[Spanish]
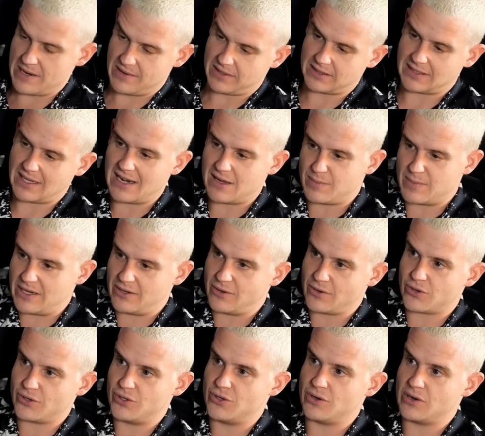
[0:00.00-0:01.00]
levantan la mano,
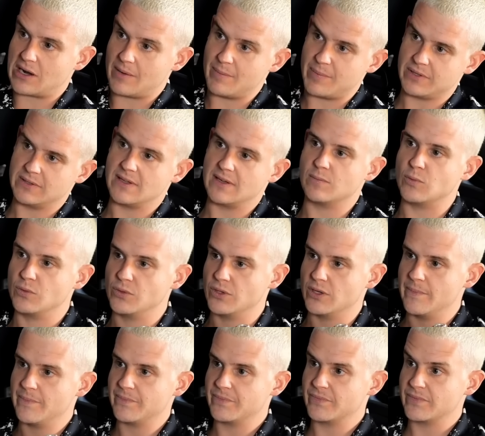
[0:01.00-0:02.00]
rollo campeón del
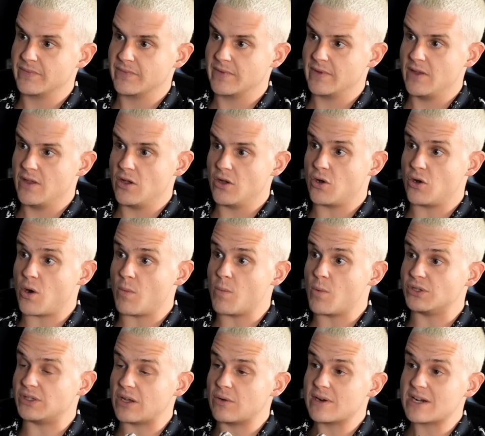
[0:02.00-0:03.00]
mundo.
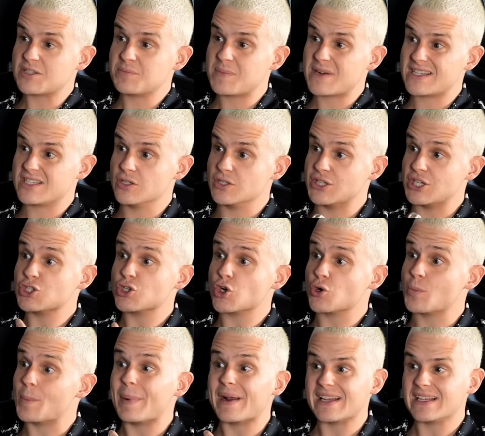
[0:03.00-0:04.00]
Como tengo una expresión de
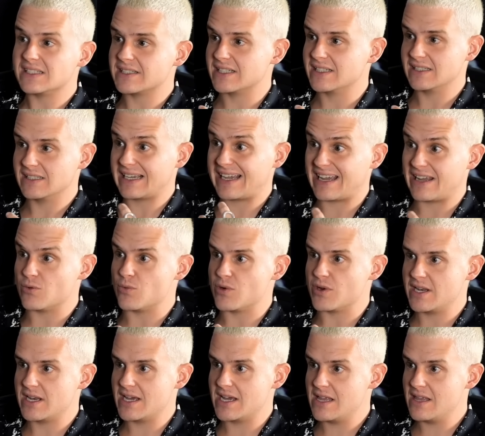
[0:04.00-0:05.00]
sorpresa
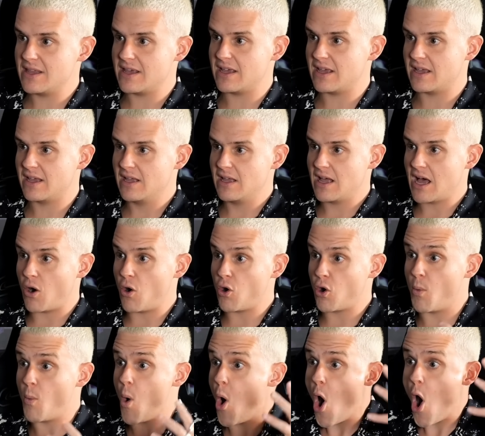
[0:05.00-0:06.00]
genuina, de algo
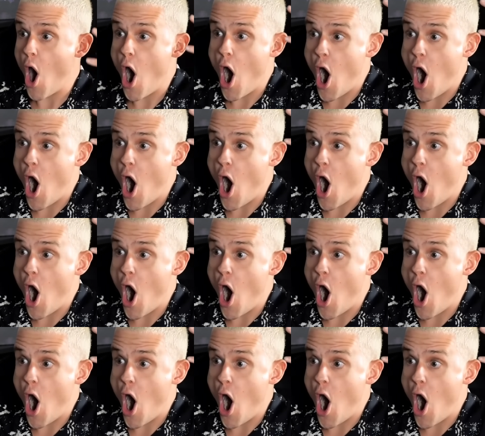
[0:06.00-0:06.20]
como.